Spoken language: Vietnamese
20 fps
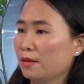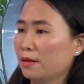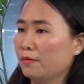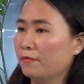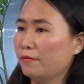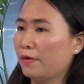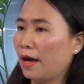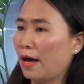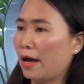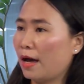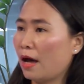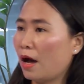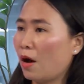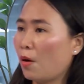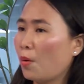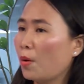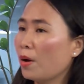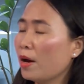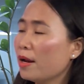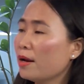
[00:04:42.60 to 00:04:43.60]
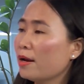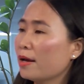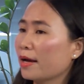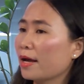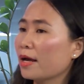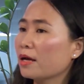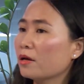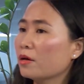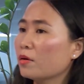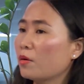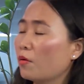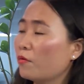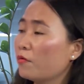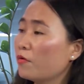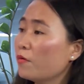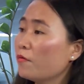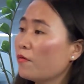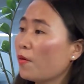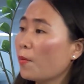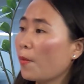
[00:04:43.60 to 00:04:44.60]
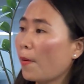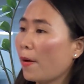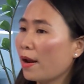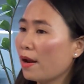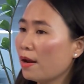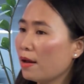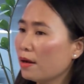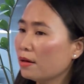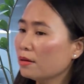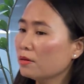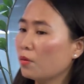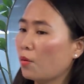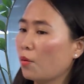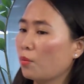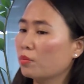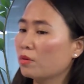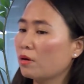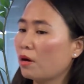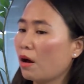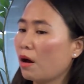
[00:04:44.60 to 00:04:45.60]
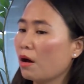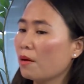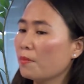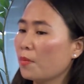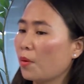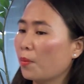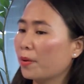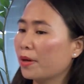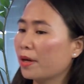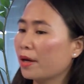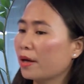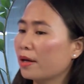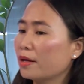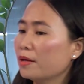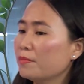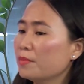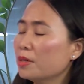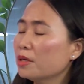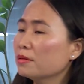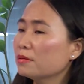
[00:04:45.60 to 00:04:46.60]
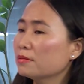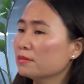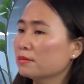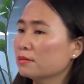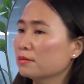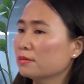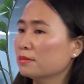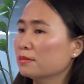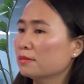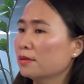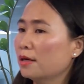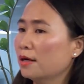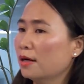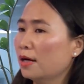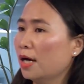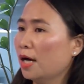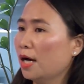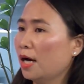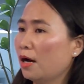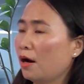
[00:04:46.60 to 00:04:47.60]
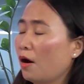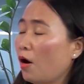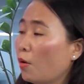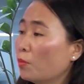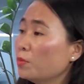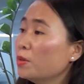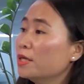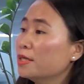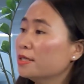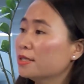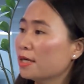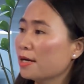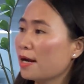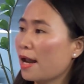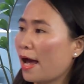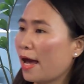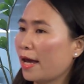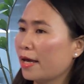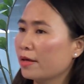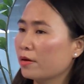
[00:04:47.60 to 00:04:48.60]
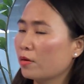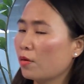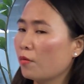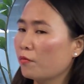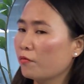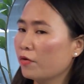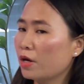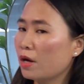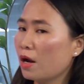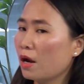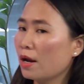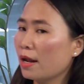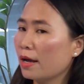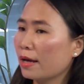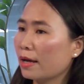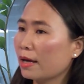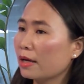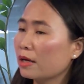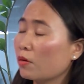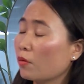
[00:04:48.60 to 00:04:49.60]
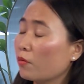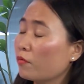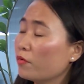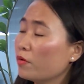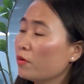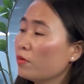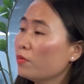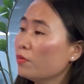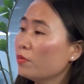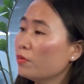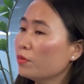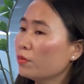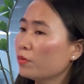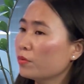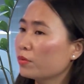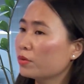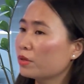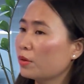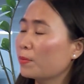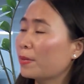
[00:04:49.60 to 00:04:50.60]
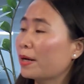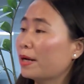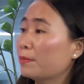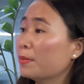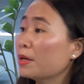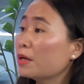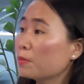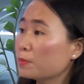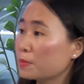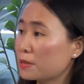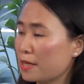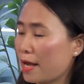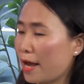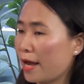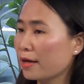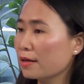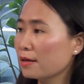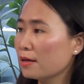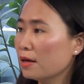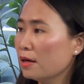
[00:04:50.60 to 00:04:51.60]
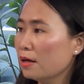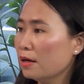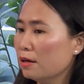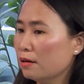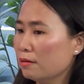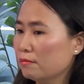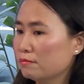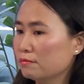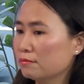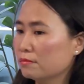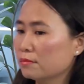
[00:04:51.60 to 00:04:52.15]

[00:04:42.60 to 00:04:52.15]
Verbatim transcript: và hầu hết là các cái cổ phiếu vốn hóa lớn cũng có một cái mức ừ, à, ổn định trở lại cùng với đó là các cổ phiếu trong ngành bất động sản ừ,